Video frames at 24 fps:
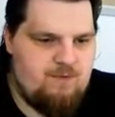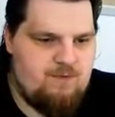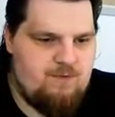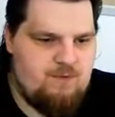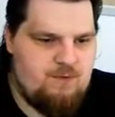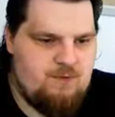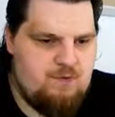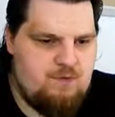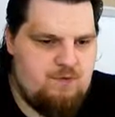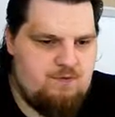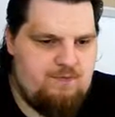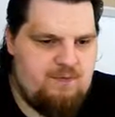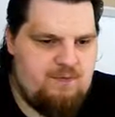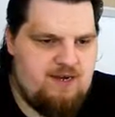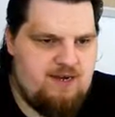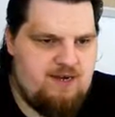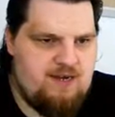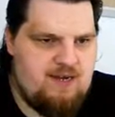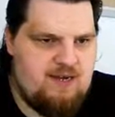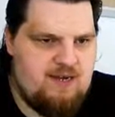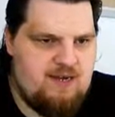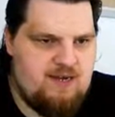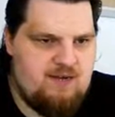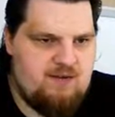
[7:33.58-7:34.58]
Und bei den
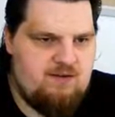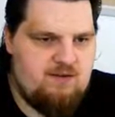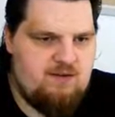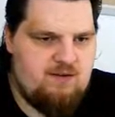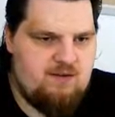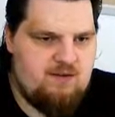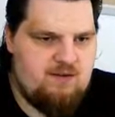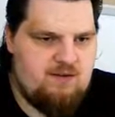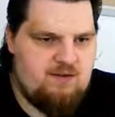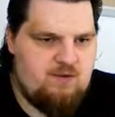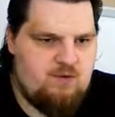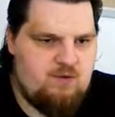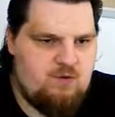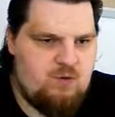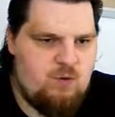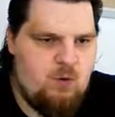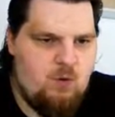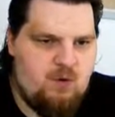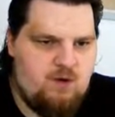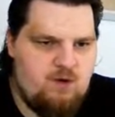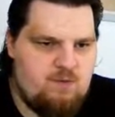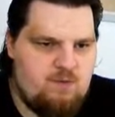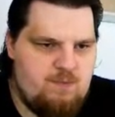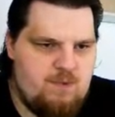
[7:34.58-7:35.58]
anderen
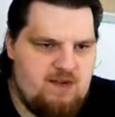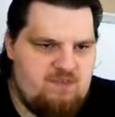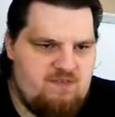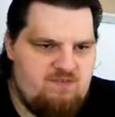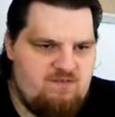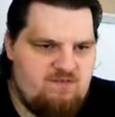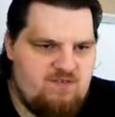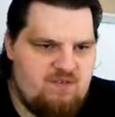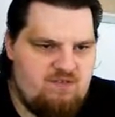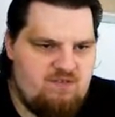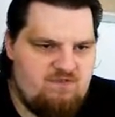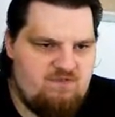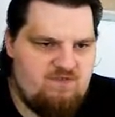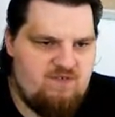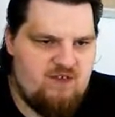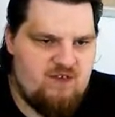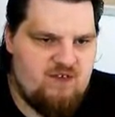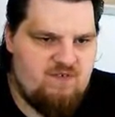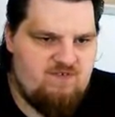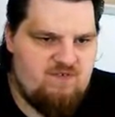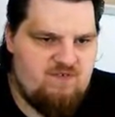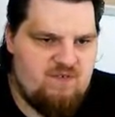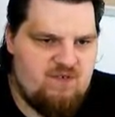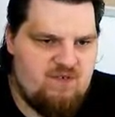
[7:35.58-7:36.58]
gucke ich mal, was,
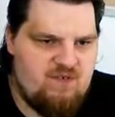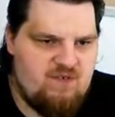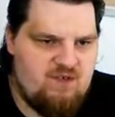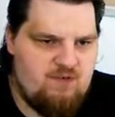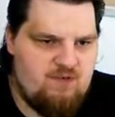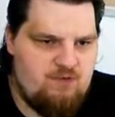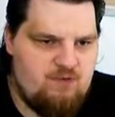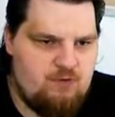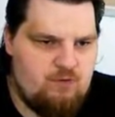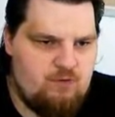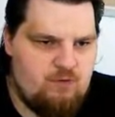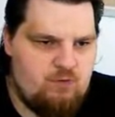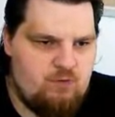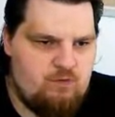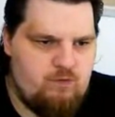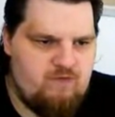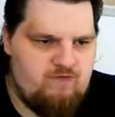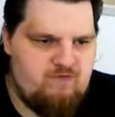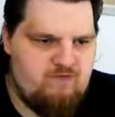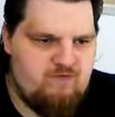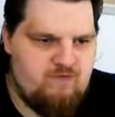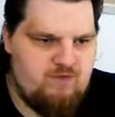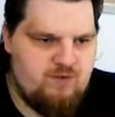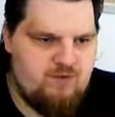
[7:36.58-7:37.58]
wie, was sich jetzt noch
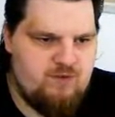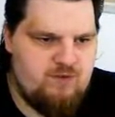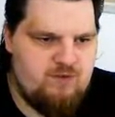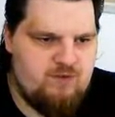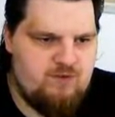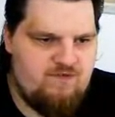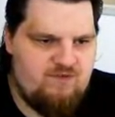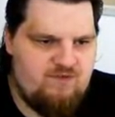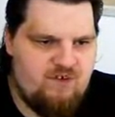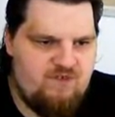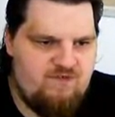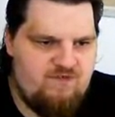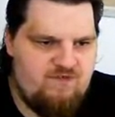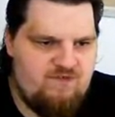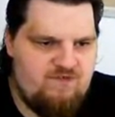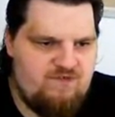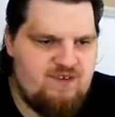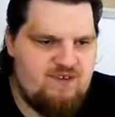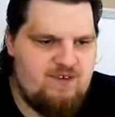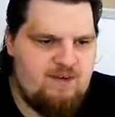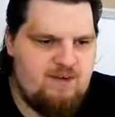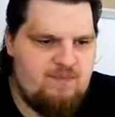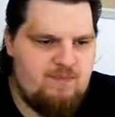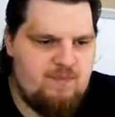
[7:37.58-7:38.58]
lohnen würde, weil
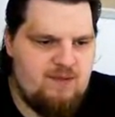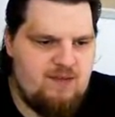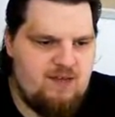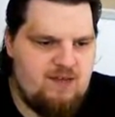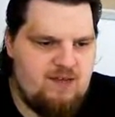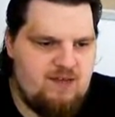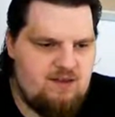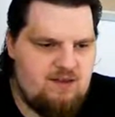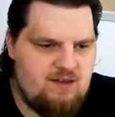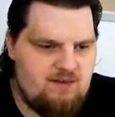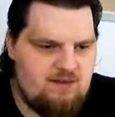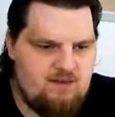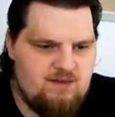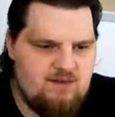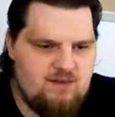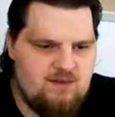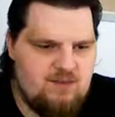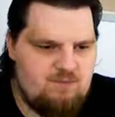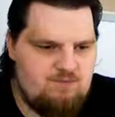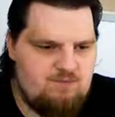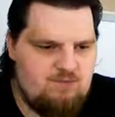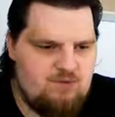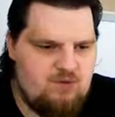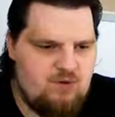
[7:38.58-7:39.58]
viel mehr ne,
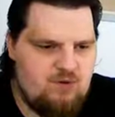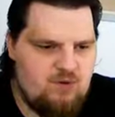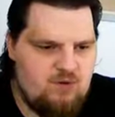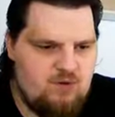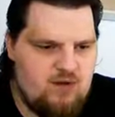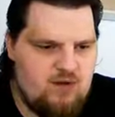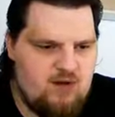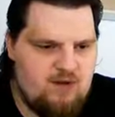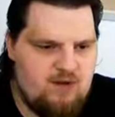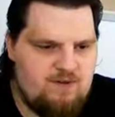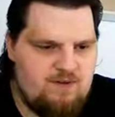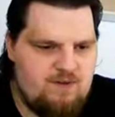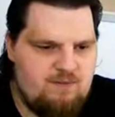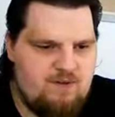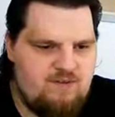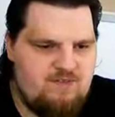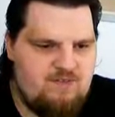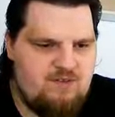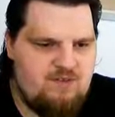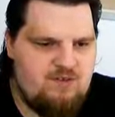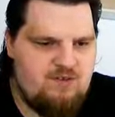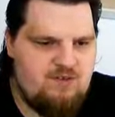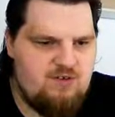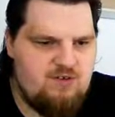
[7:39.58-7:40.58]
gibt es hier auch gar nicht mehr,
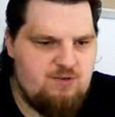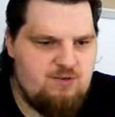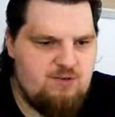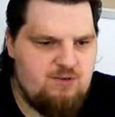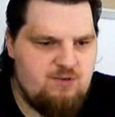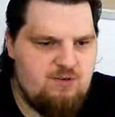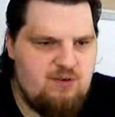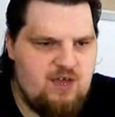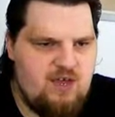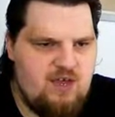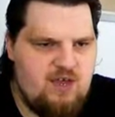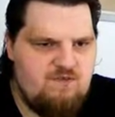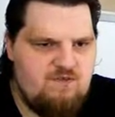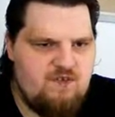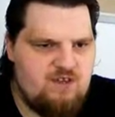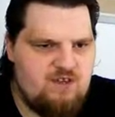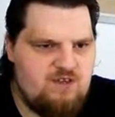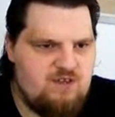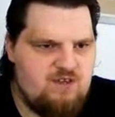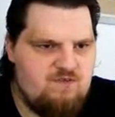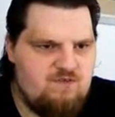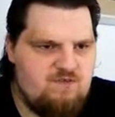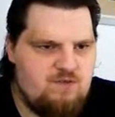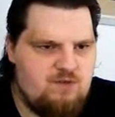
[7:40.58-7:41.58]
was sich hier noch
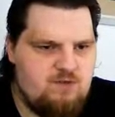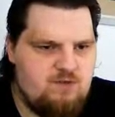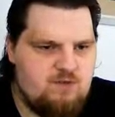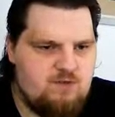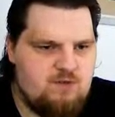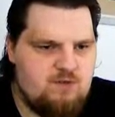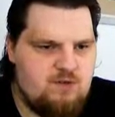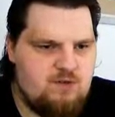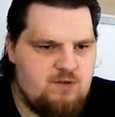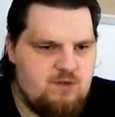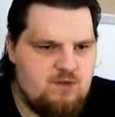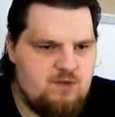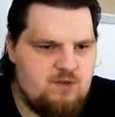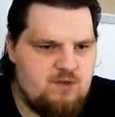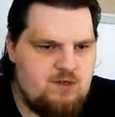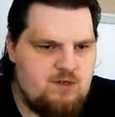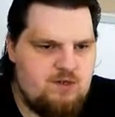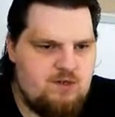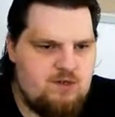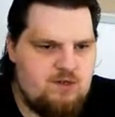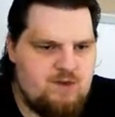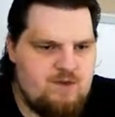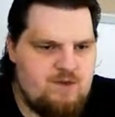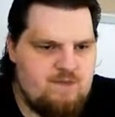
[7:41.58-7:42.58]
effektiv lohnt.
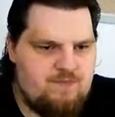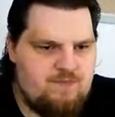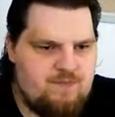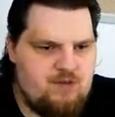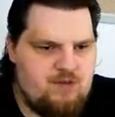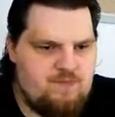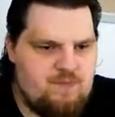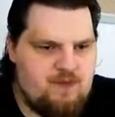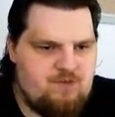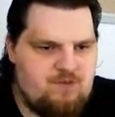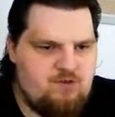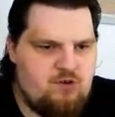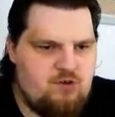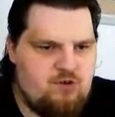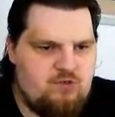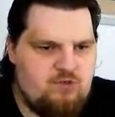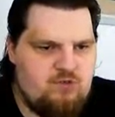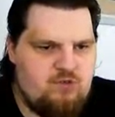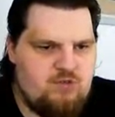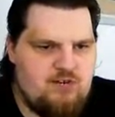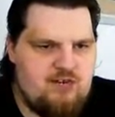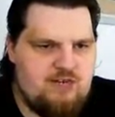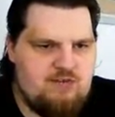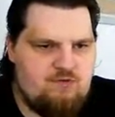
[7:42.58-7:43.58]
Ich meine, wir könnten
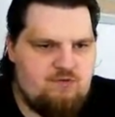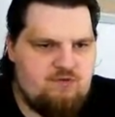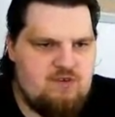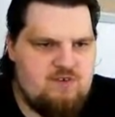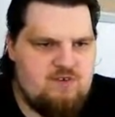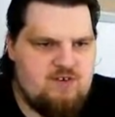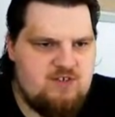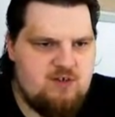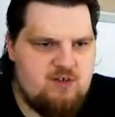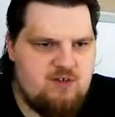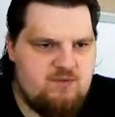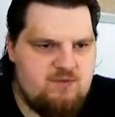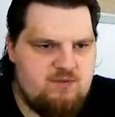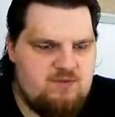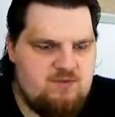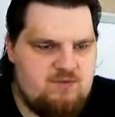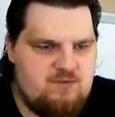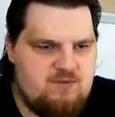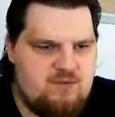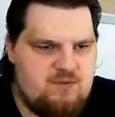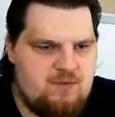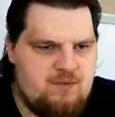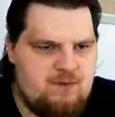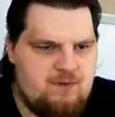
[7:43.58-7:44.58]
den halt auf Level 1000
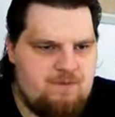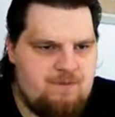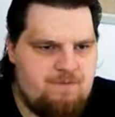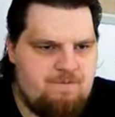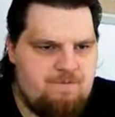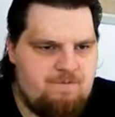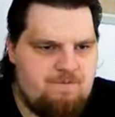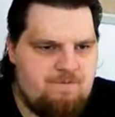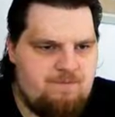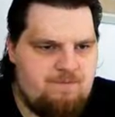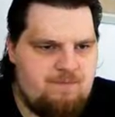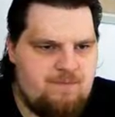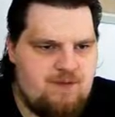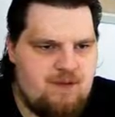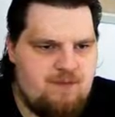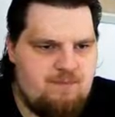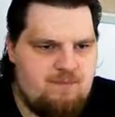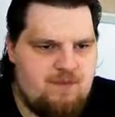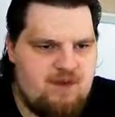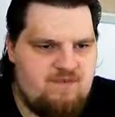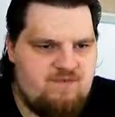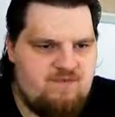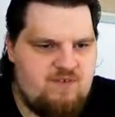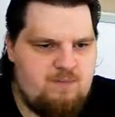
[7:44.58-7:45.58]
ziehen.
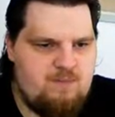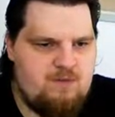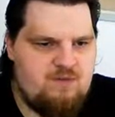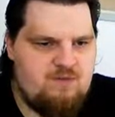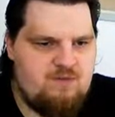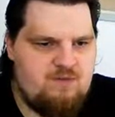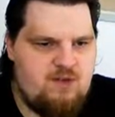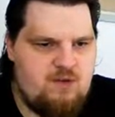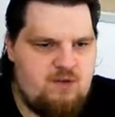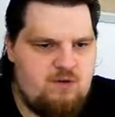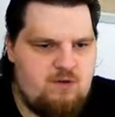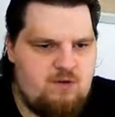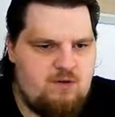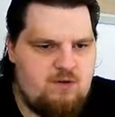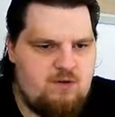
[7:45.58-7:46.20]
Machen wir am besten auch.